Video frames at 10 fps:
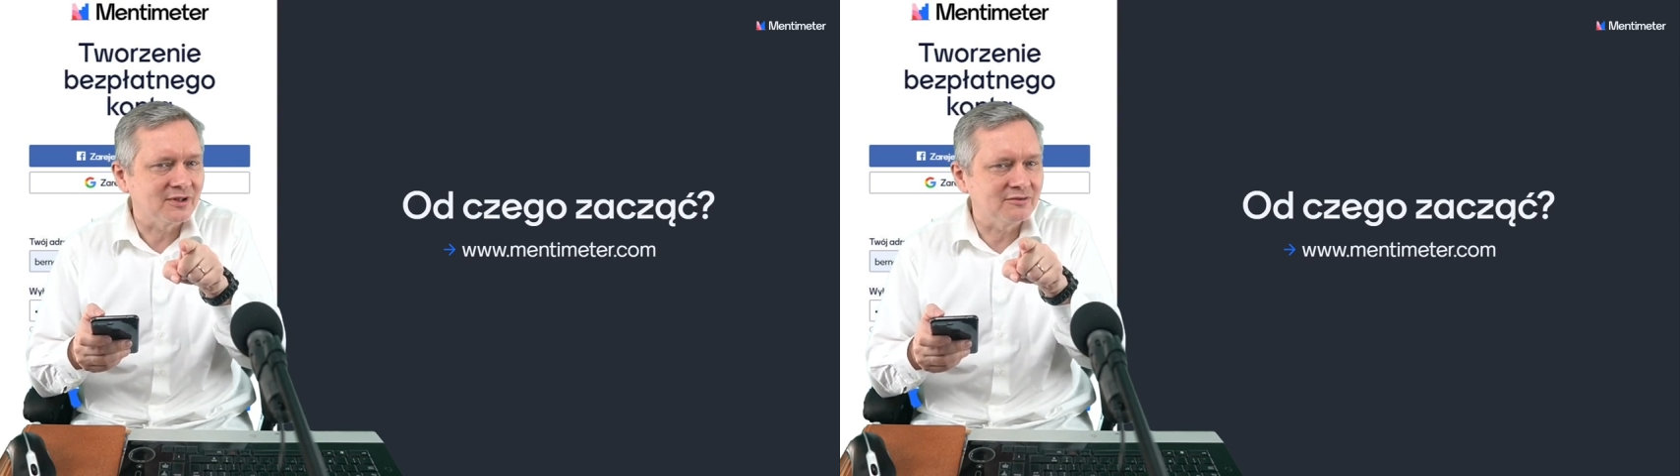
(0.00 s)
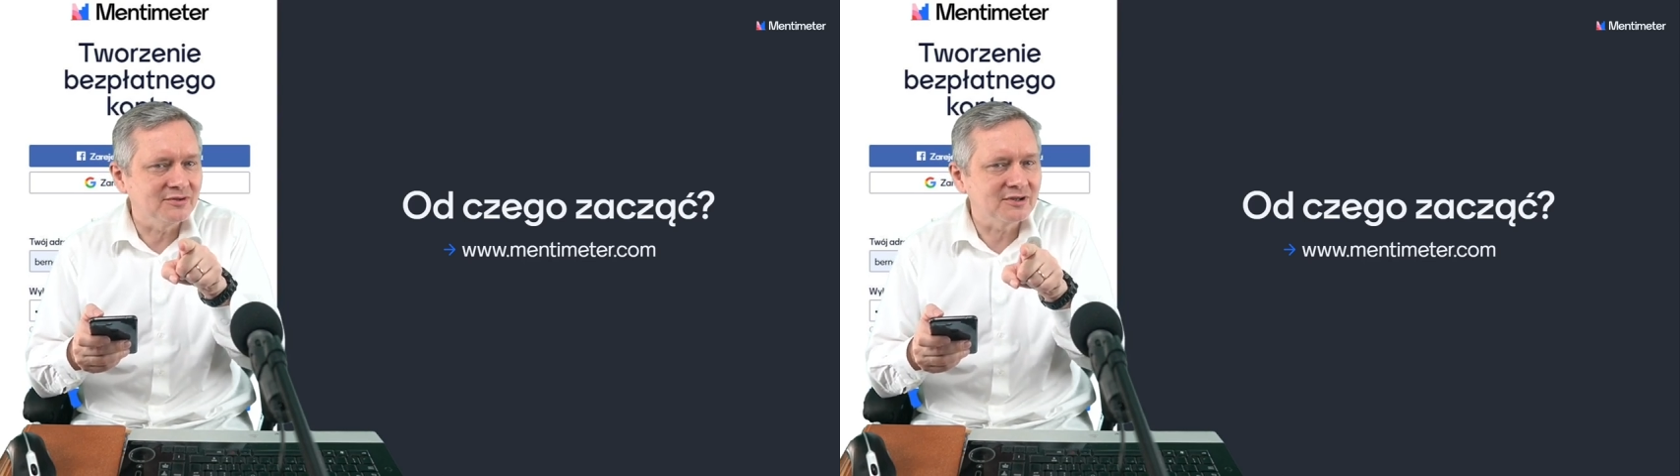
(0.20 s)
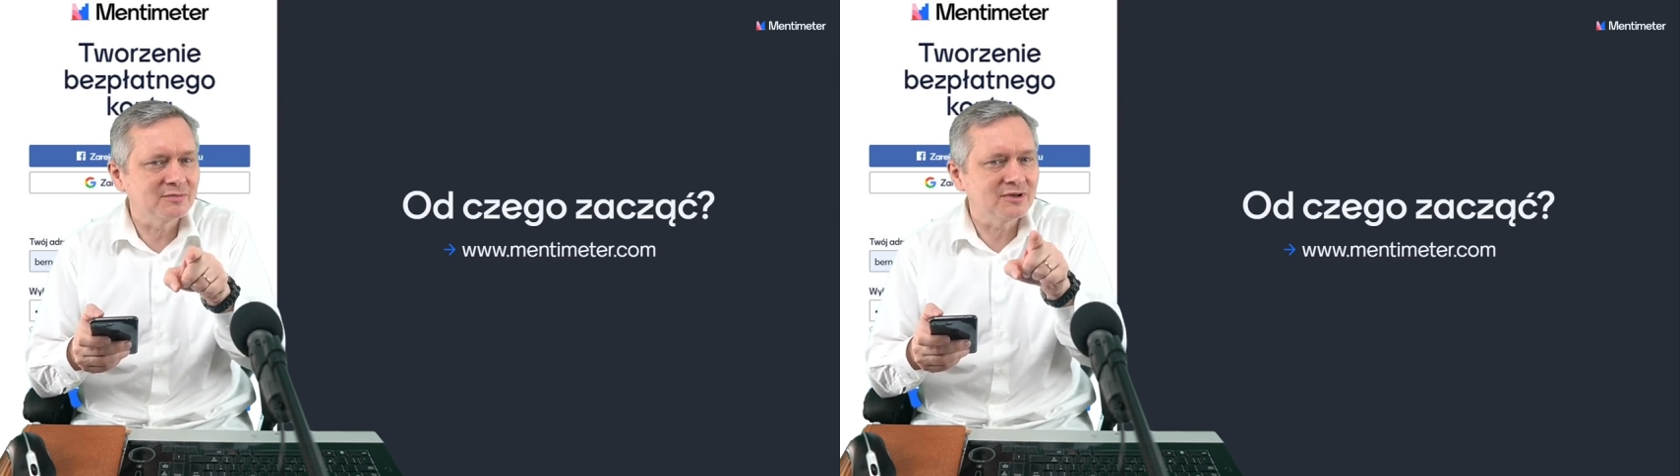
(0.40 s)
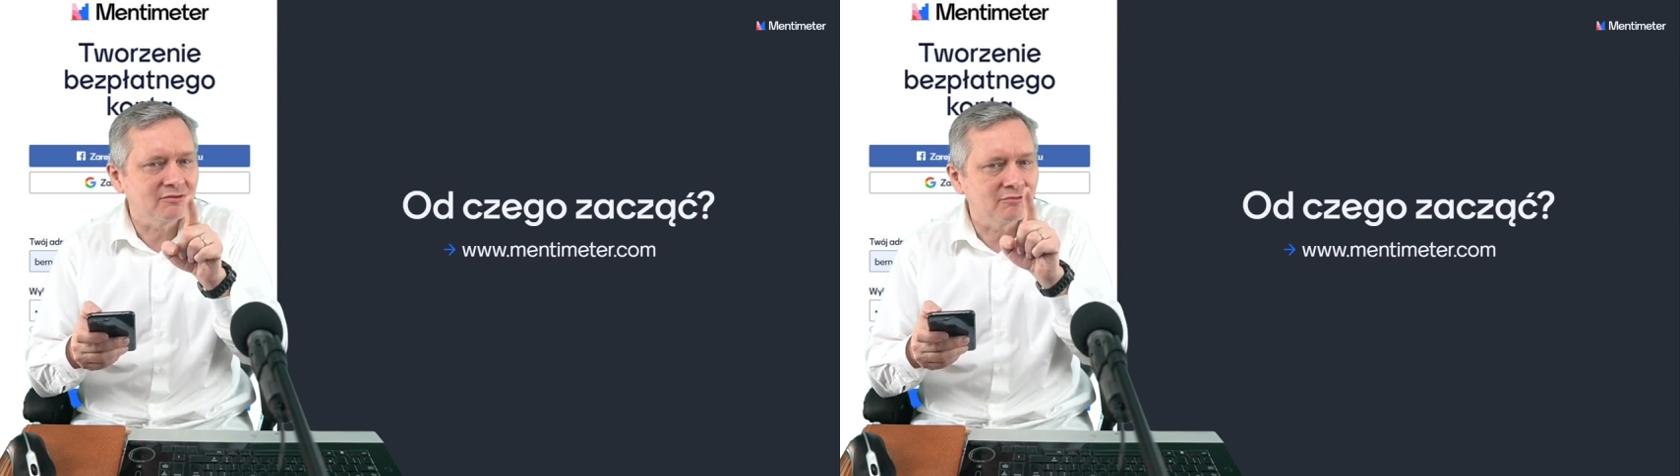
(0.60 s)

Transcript: tej firmy